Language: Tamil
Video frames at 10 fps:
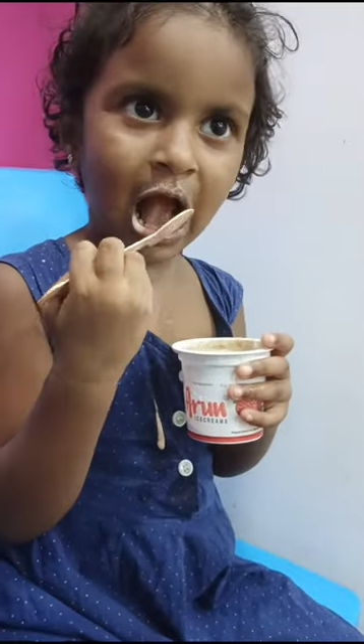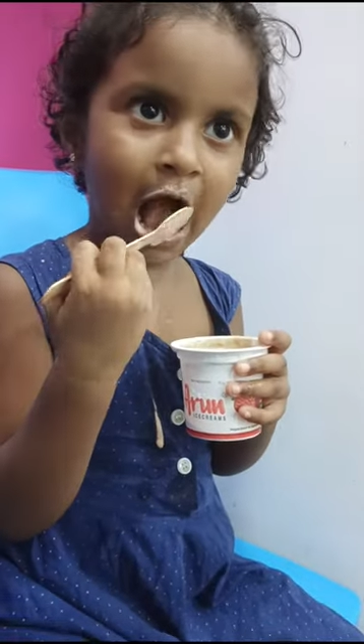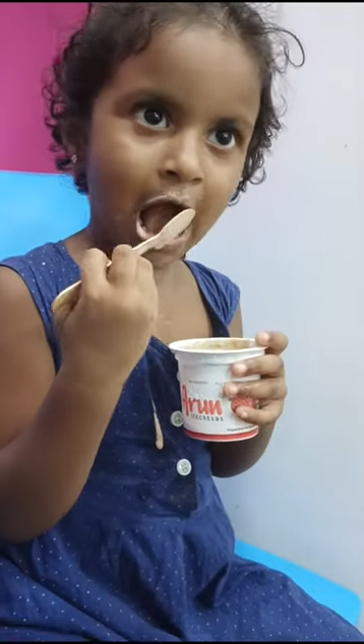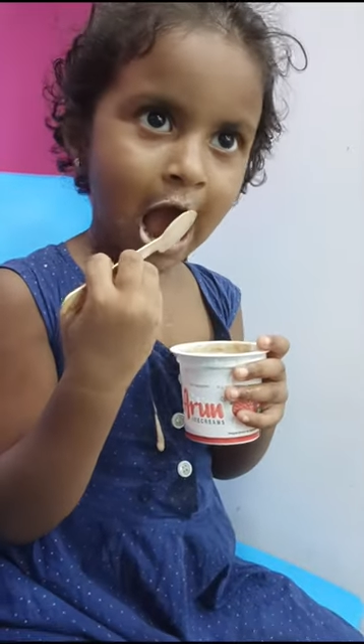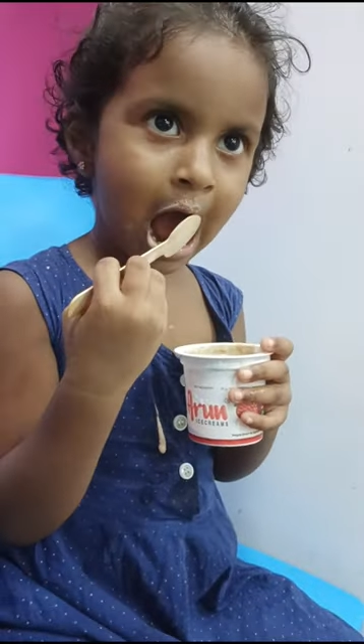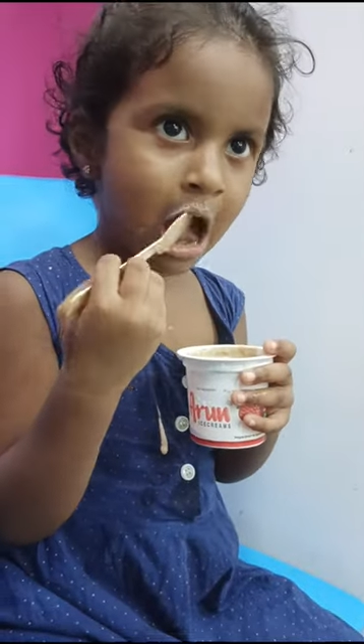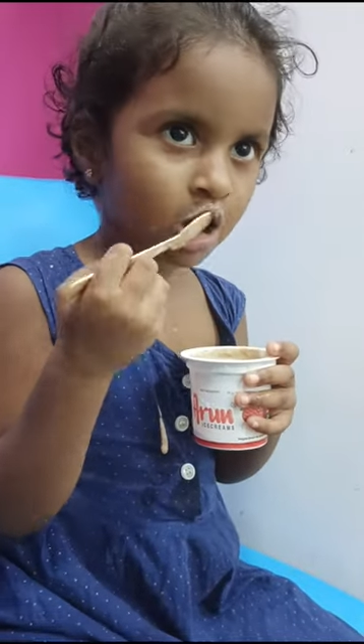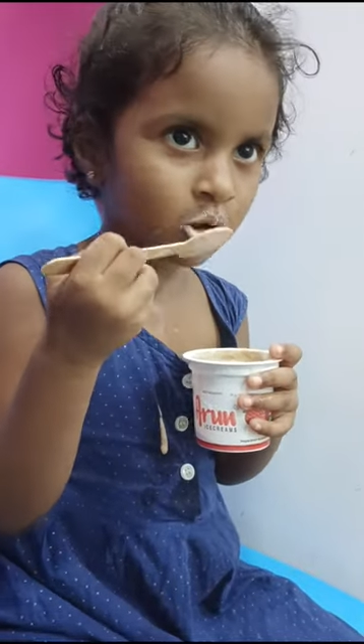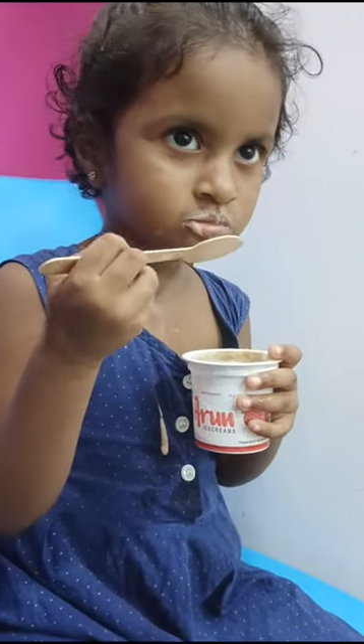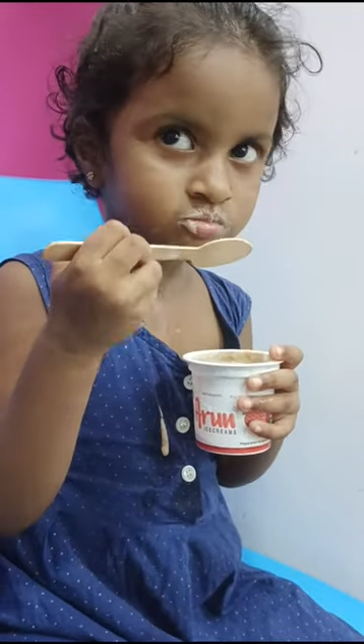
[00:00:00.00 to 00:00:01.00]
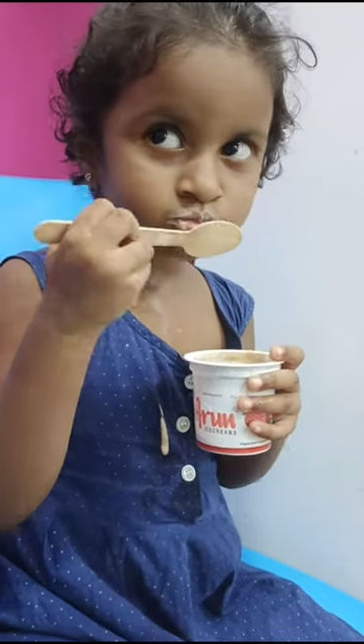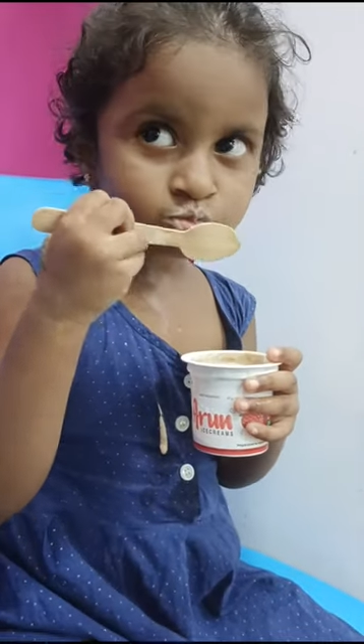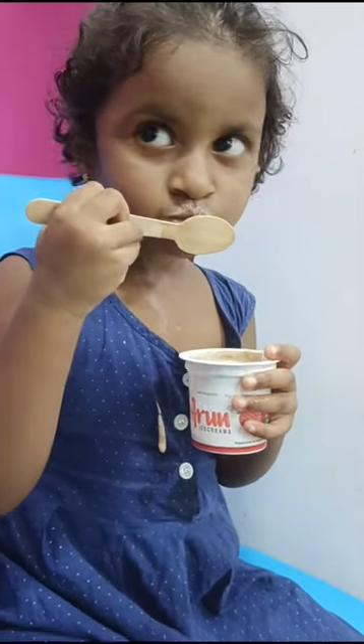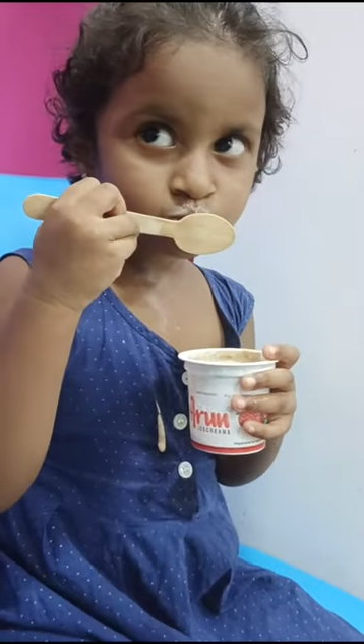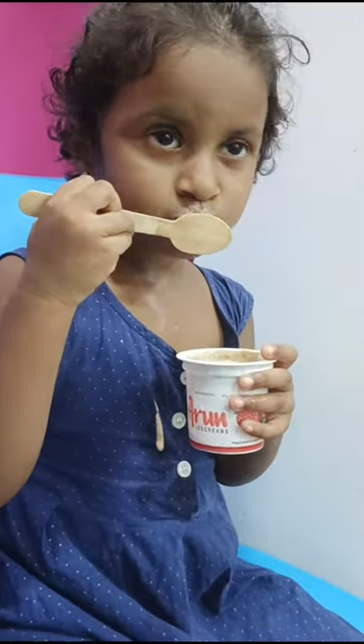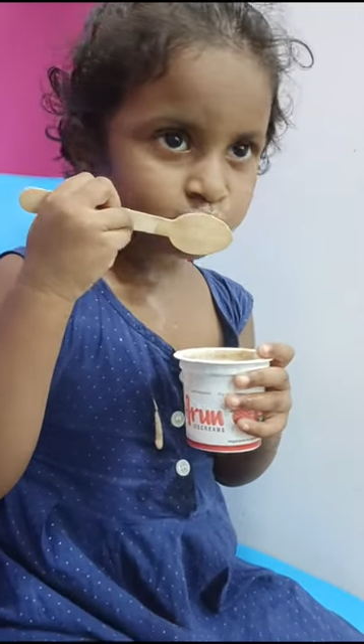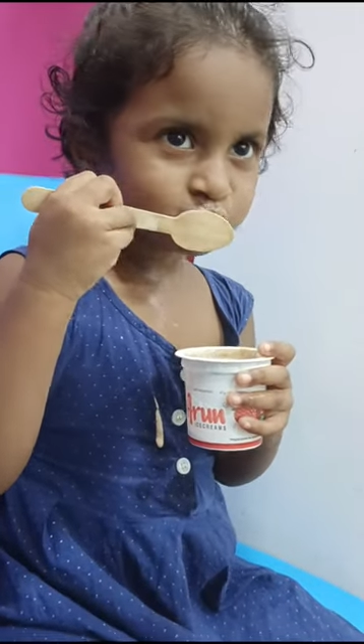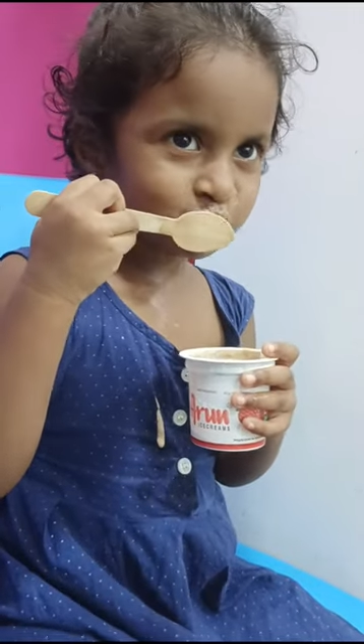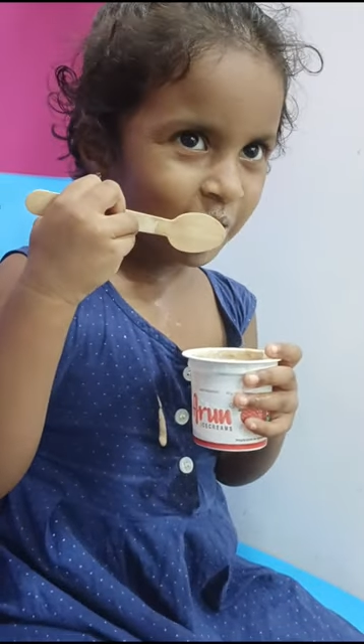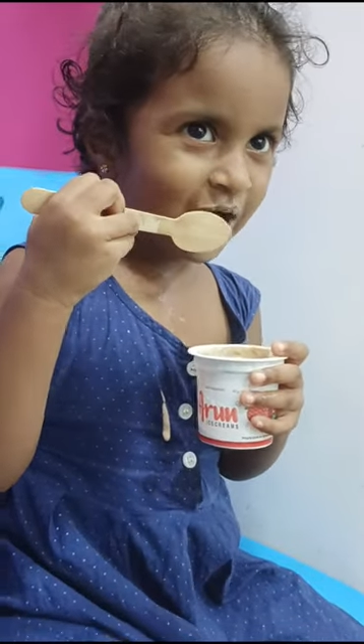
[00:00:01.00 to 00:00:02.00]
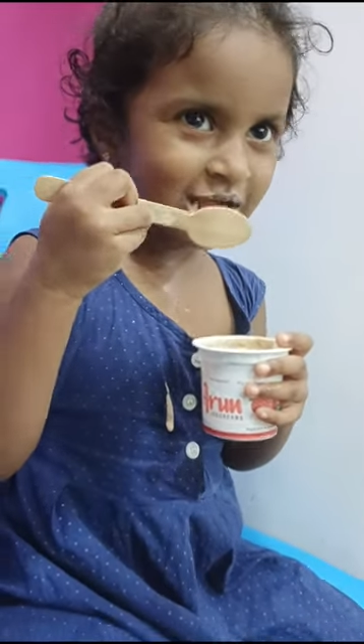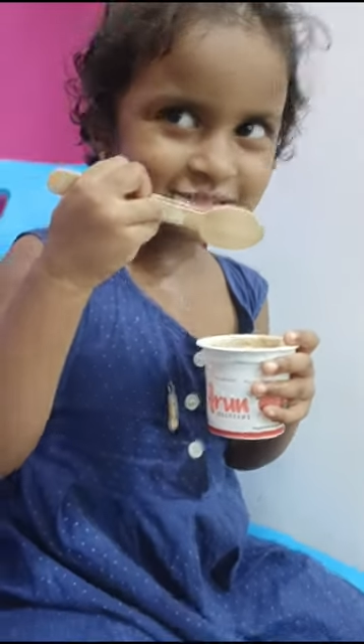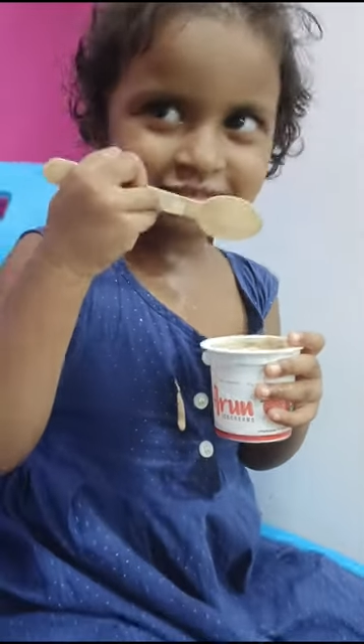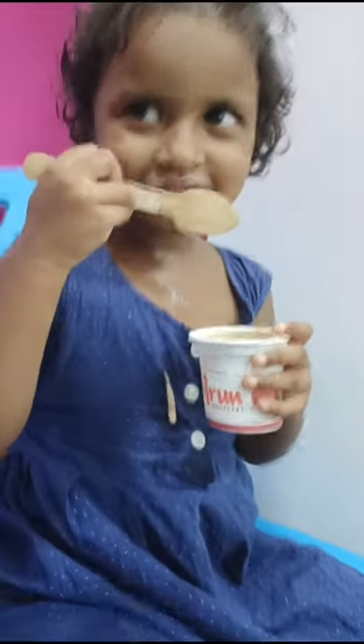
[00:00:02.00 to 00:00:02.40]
அப்புறம் சொல்லுவாங்கன்னு பார்த்தா சொல்லு